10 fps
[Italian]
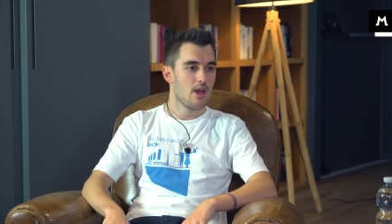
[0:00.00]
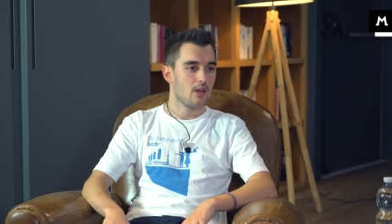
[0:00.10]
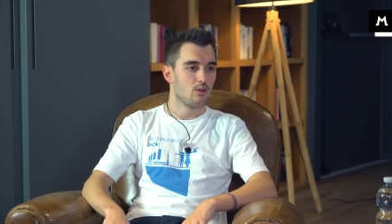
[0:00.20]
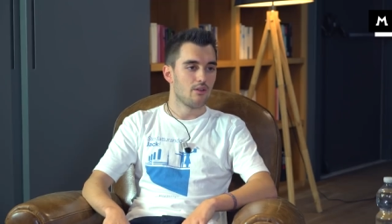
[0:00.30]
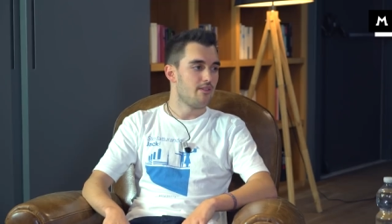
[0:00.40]

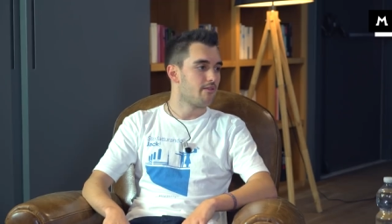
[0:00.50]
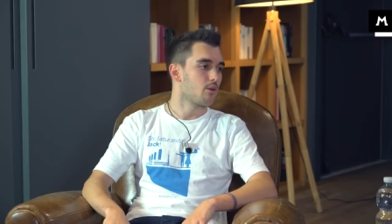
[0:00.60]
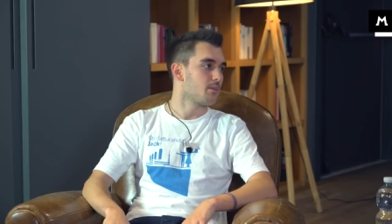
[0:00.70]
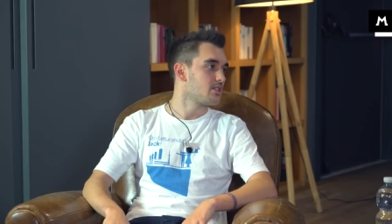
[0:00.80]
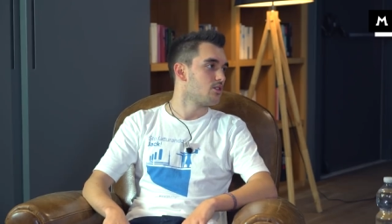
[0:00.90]
dove le
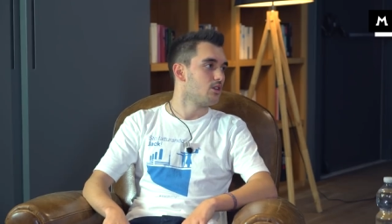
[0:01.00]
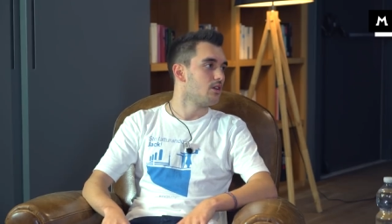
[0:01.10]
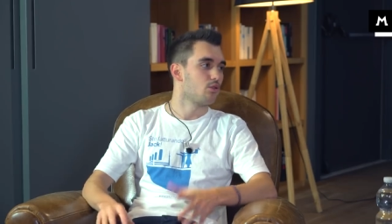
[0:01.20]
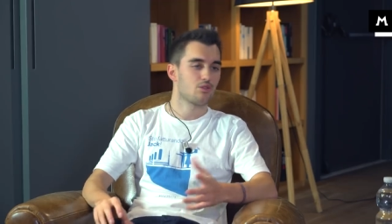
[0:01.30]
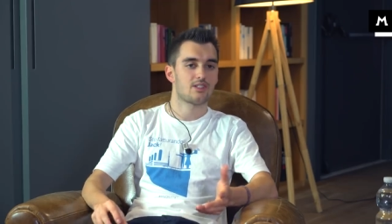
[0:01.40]
informazioni
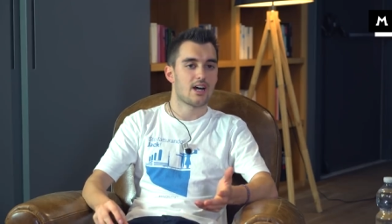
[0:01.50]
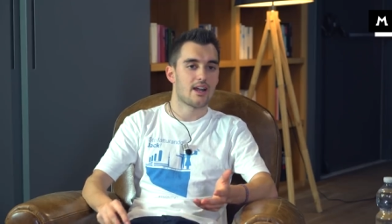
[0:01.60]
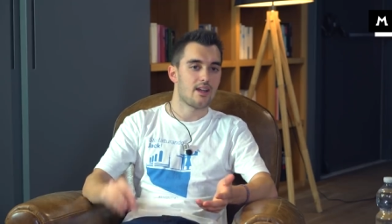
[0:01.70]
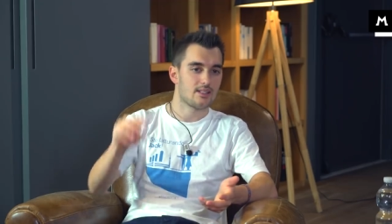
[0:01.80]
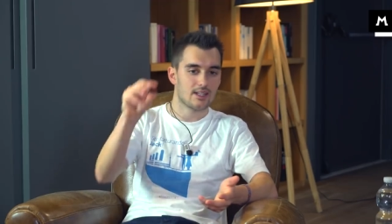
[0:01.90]
devono
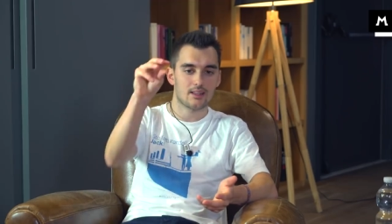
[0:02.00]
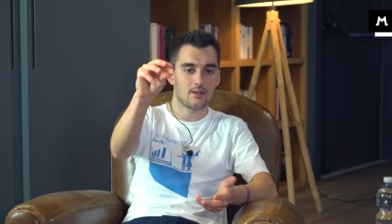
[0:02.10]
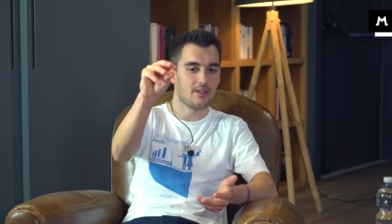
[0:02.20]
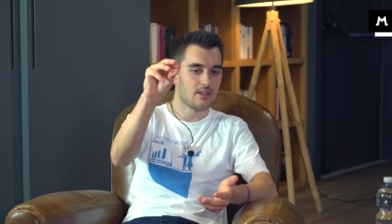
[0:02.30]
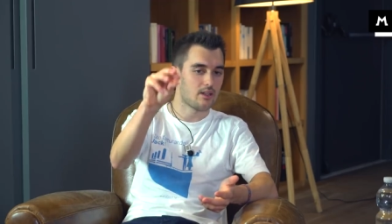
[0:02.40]
stare
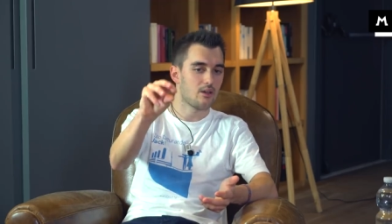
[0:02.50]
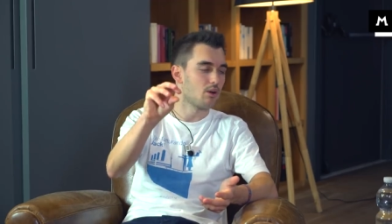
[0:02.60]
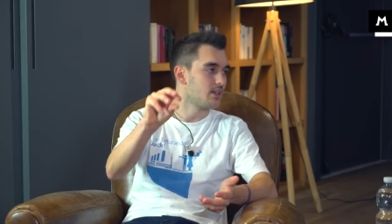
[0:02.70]
esattamente in quel